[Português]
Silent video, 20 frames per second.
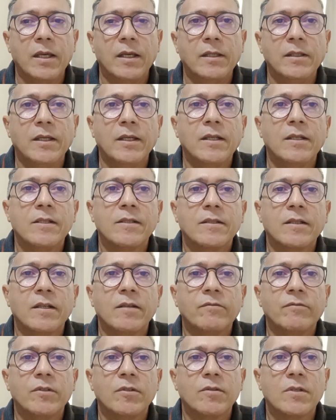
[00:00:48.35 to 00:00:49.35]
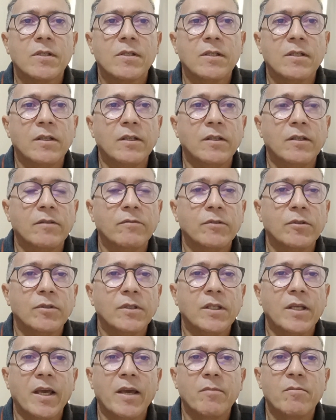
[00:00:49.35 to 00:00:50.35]
E ele escreveu esse livro
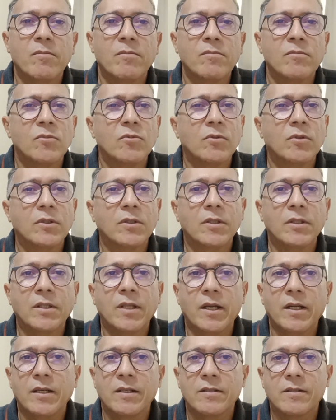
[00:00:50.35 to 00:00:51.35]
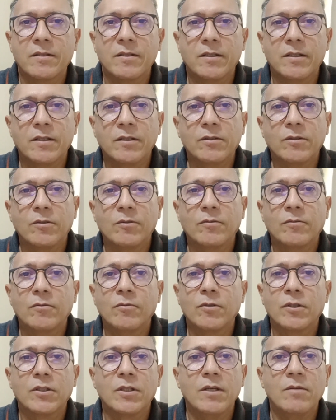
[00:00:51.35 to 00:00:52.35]
que é muito interessante, eu
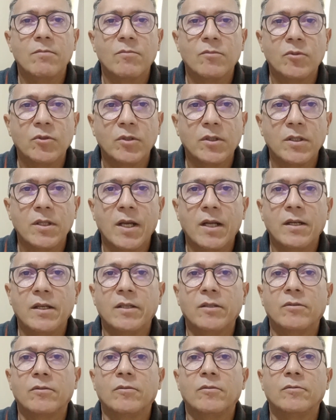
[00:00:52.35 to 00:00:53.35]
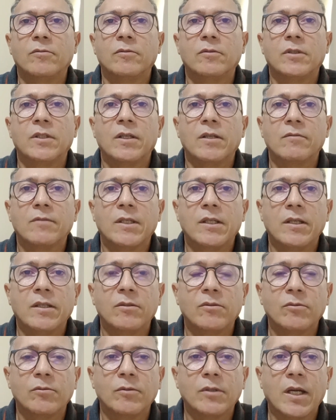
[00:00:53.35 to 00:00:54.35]
gostei muito da leitura, é uma
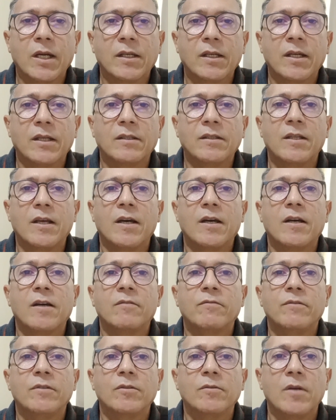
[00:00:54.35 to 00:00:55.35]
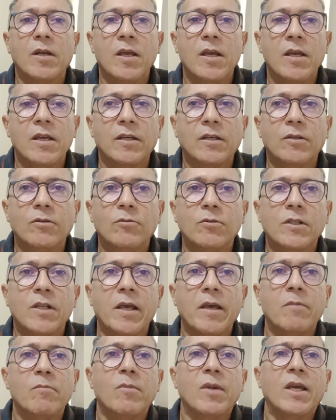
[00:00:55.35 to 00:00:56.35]
leitura agradável, que nos
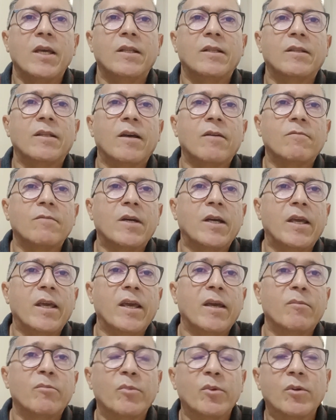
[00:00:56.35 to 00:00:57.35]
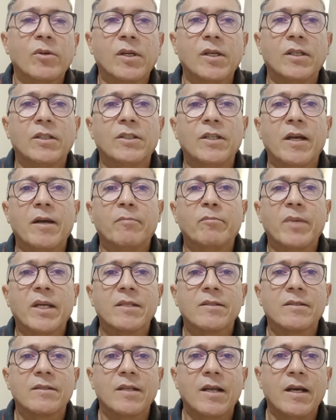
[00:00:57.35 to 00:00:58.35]
remete a uma época já
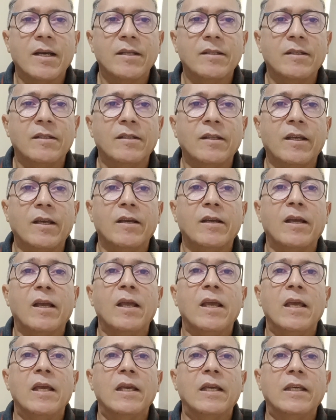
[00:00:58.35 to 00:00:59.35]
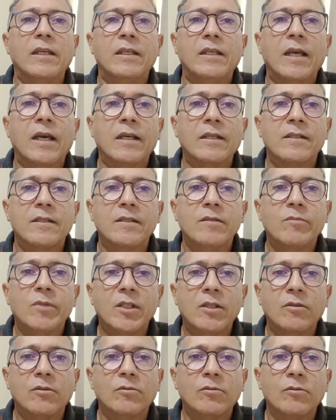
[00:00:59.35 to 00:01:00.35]
passada, né? e, acima
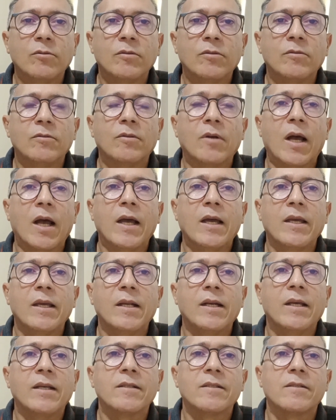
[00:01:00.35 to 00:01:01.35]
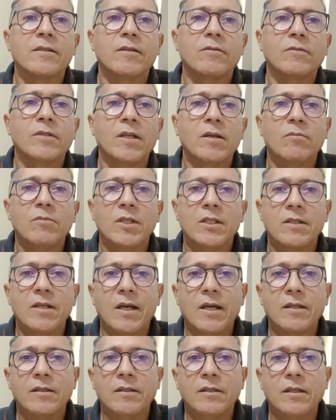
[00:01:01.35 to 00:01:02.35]
de tudo, a relação de
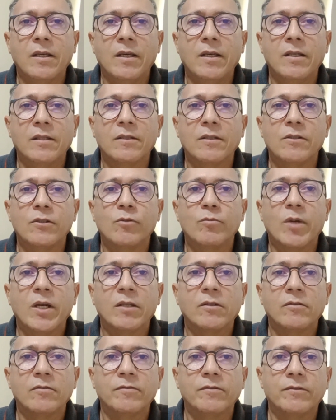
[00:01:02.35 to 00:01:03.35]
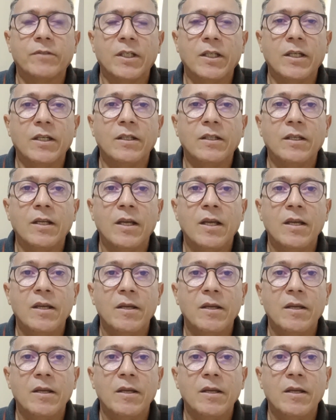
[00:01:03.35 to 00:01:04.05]
amizade entre Gilberto Freire,